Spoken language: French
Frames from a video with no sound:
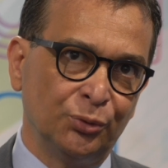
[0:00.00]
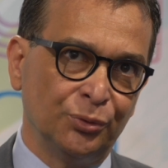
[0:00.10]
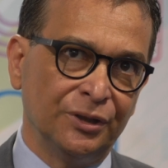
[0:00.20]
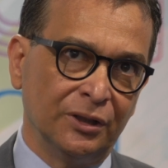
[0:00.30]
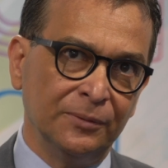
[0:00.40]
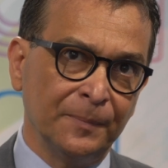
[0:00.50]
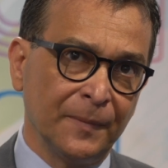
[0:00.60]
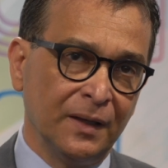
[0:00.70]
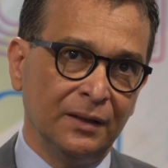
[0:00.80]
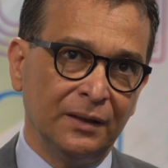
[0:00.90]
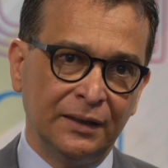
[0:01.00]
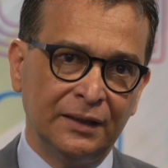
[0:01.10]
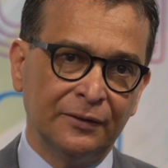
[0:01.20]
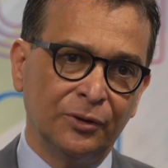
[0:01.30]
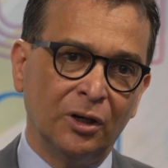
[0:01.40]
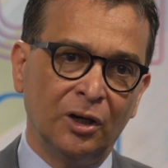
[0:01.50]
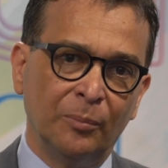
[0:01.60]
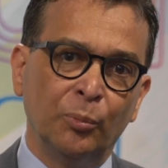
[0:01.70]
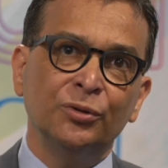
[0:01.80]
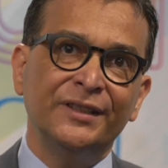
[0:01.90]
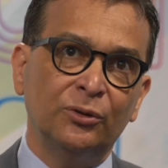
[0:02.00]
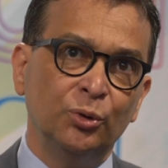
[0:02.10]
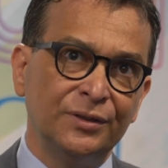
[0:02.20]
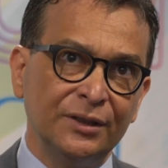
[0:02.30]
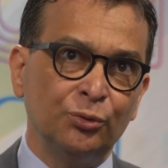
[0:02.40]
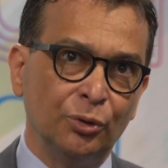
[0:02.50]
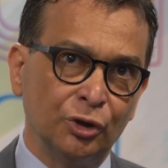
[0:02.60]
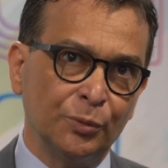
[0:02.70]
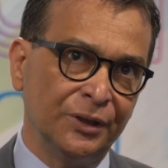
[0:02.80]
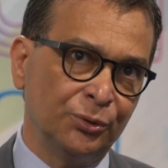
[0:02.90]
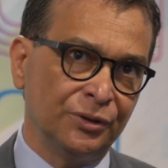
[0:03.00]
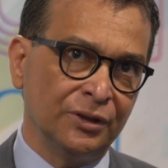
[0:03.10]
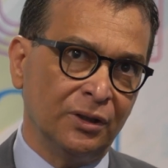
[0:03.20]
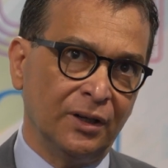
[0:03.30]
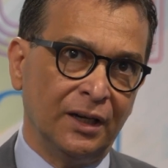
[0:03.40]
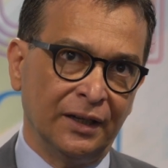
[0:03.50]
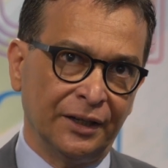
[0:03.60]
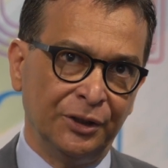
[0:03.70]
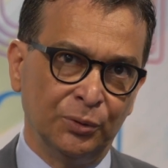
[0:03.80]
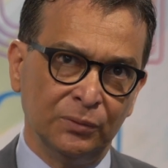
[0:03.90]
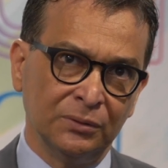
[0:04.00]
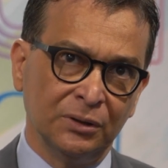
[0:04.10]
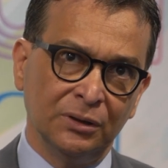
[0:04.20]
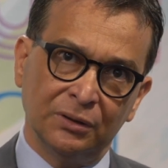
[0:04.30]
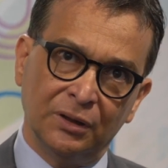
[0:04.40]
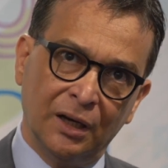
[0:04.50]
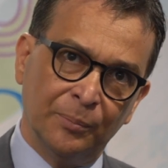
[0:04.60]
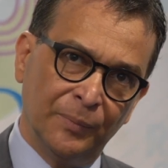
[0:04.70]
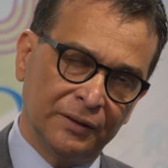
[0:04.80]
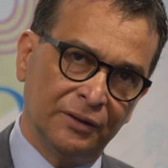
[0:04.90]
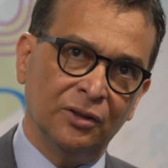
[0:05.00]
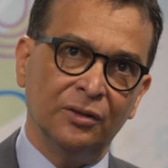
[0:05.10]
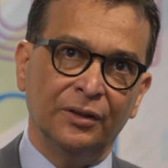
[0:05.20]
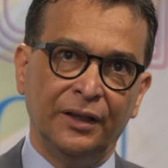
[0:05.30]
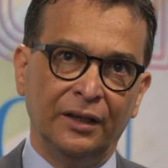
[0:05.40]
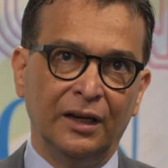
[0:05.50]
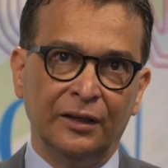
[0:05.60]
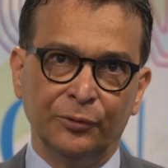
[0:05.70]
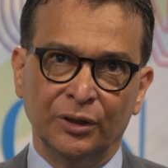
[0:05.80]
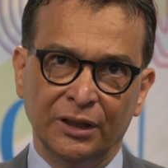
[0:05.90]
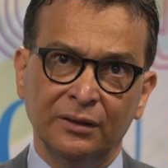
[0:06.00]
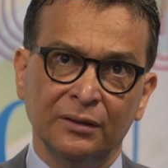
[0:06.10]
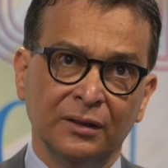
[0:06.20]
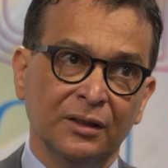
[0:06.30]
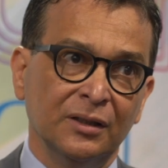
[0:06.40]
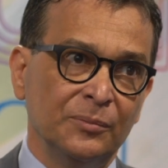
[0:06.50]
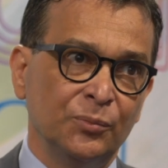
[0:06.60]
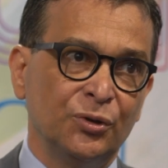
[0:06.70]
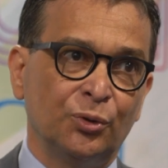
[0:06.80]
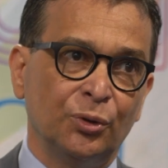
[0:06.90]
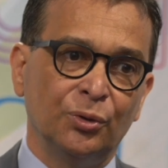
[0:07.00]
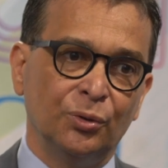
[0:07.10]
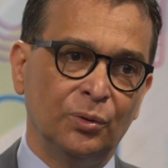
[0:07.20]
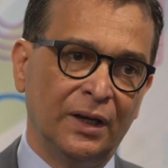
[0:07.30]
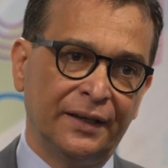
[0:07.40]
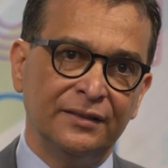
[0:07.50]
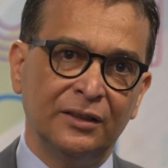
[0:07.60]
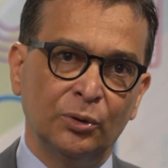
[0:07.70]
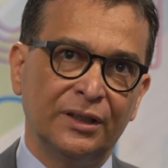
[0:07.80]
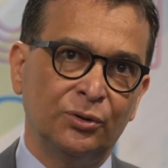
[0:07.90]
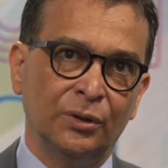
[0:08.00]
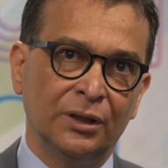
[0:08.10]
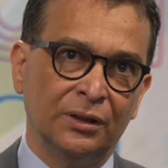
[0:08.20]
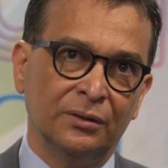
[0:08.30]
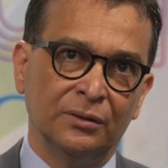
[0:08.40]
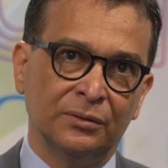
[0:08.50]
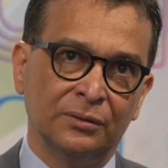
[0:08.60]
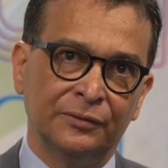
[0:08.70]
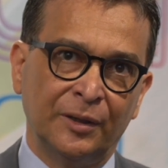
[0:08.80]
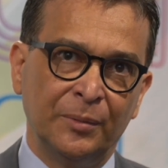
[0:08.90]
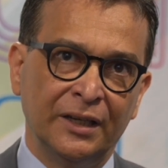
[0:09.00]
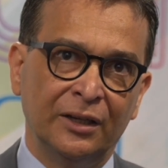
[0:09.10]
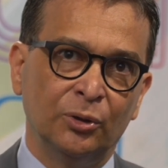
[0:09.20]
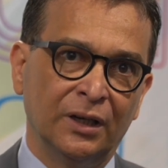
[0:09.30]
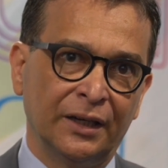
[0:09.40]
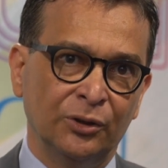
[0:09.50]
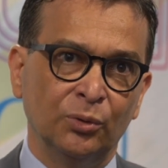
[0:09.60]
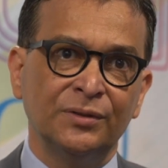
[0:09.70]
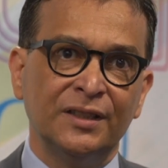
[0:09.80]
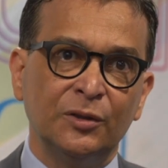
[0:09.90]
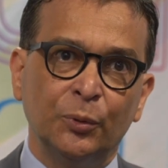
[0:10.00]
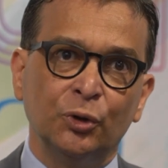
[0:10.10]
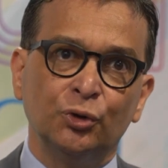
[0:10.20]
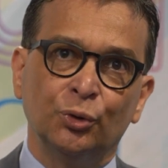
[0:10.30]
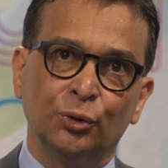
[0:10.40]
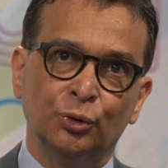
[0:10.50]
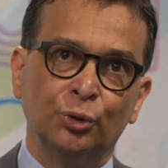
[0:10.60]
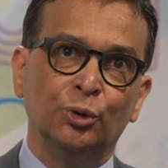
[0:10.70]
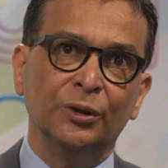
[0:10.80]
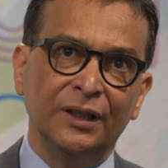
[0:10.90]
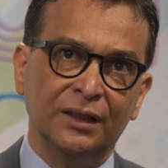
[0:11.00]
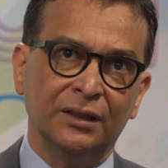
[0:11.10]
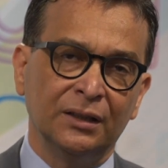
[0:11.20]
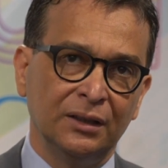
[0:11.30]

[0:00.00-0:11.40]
étudiant et d'avoir un bon diagnostic du logement étudiant à La Réunion, maintenant et à venir, puisque la Caisse d'allocation euh, familiale de La Réunion dispose de, de données